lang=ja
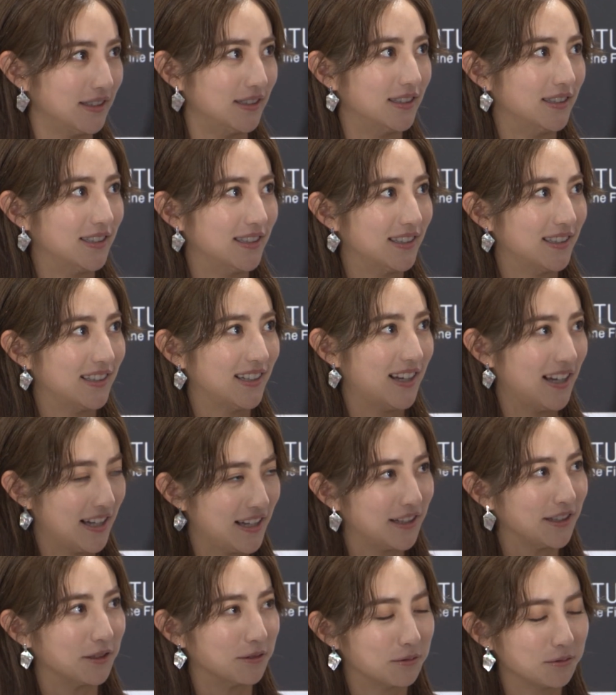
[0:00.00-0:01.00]
はい、
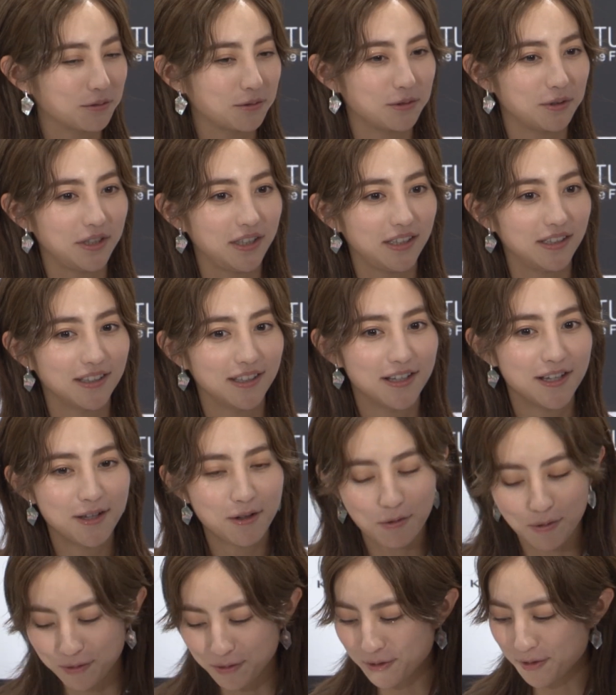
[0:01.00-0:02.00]
はい、本当に
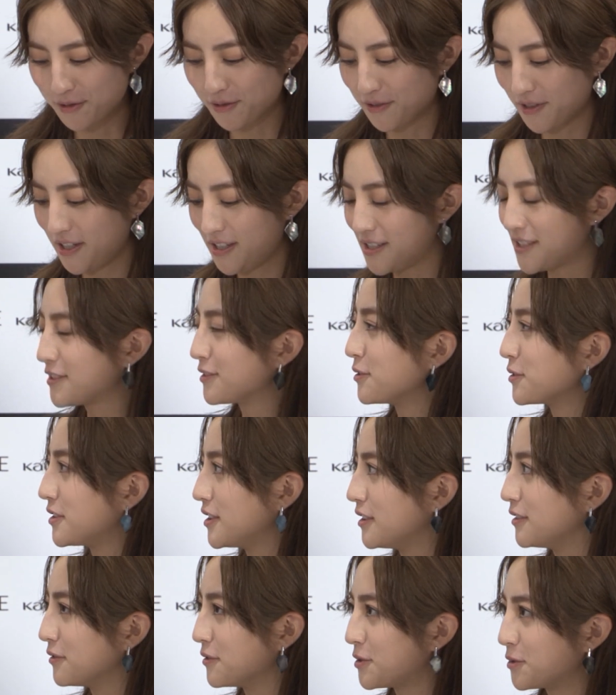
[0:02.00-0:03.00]
このエスト
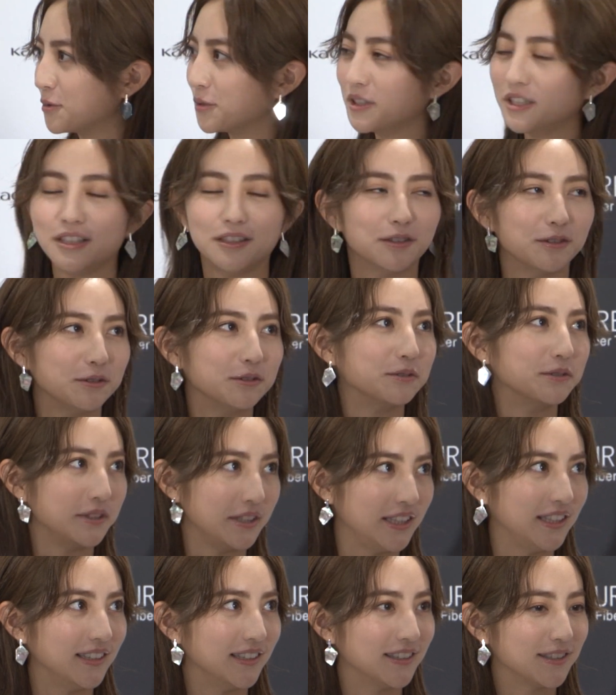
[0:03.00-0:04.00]
さんの商品のように、